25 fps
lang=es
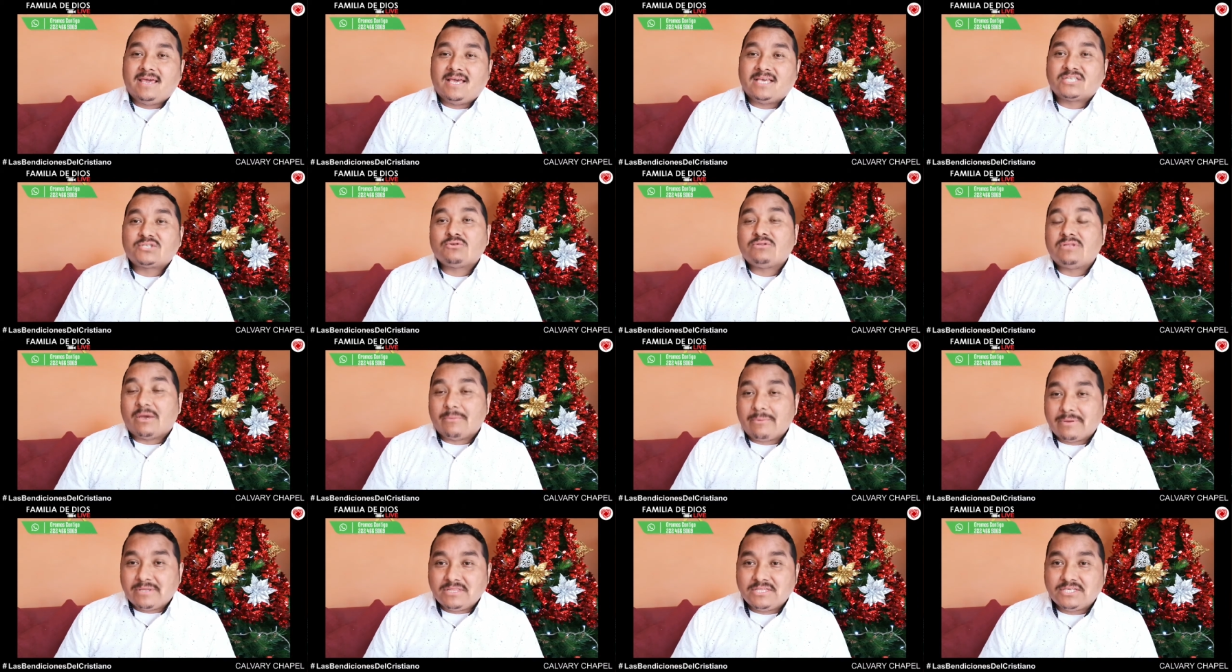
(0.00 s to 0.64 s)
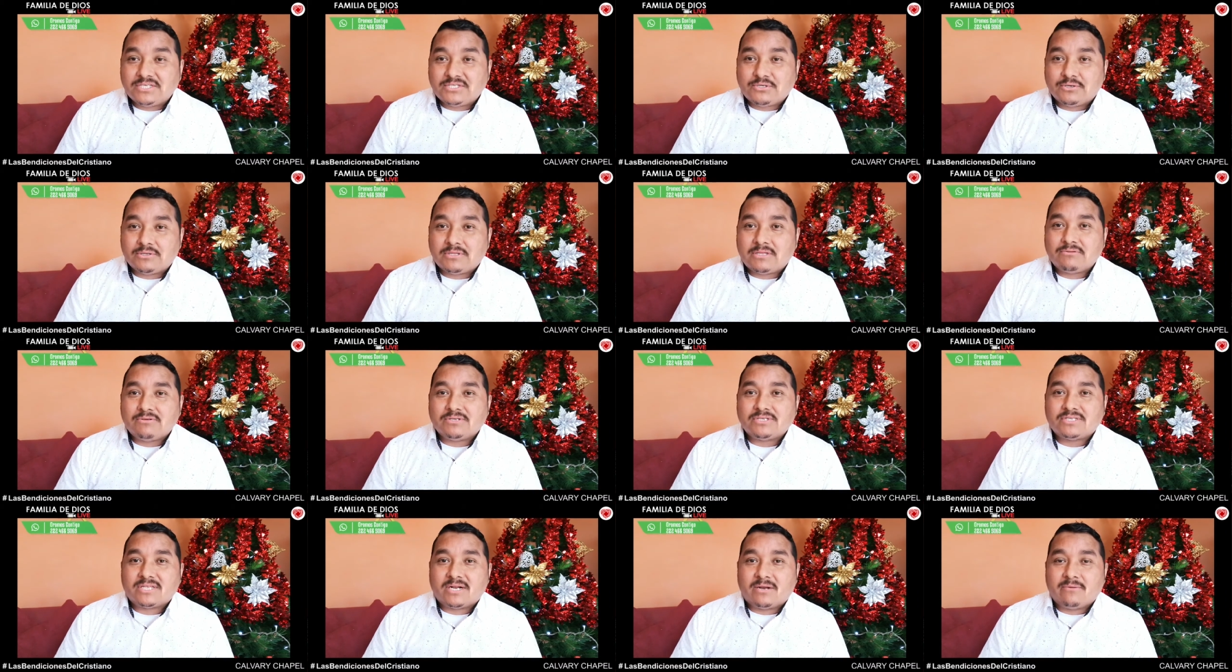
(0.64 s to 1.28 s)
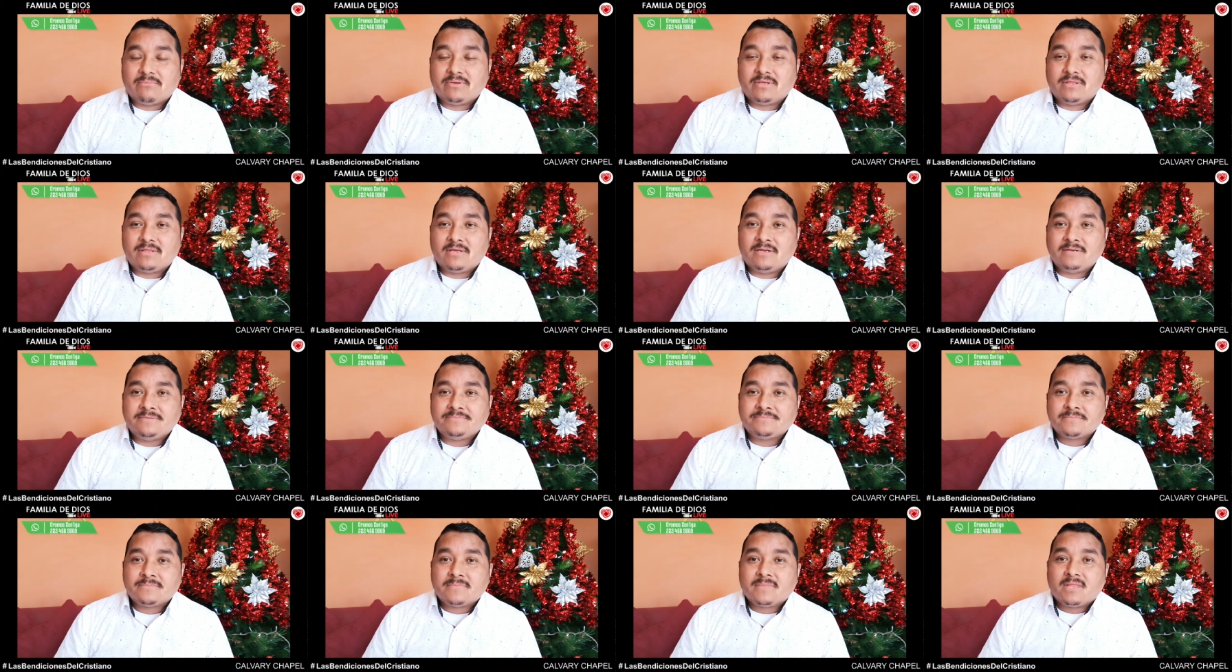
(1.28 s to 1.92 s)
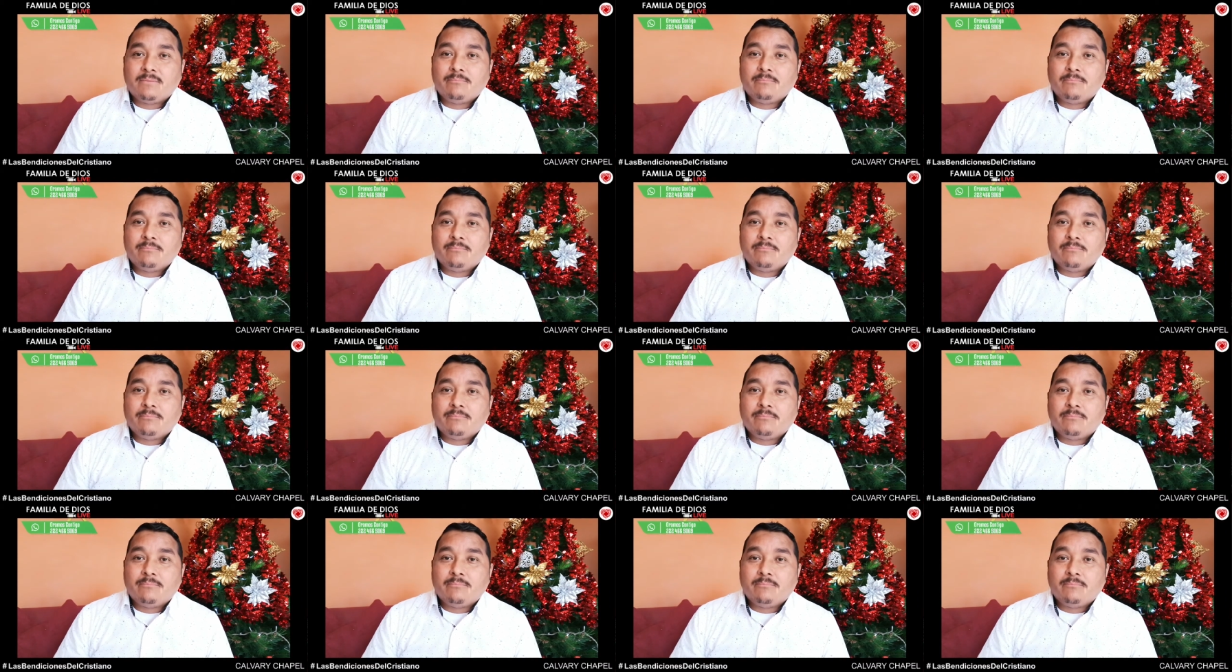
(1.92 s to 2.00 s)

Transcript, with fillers: es una bendición a nuestra vida,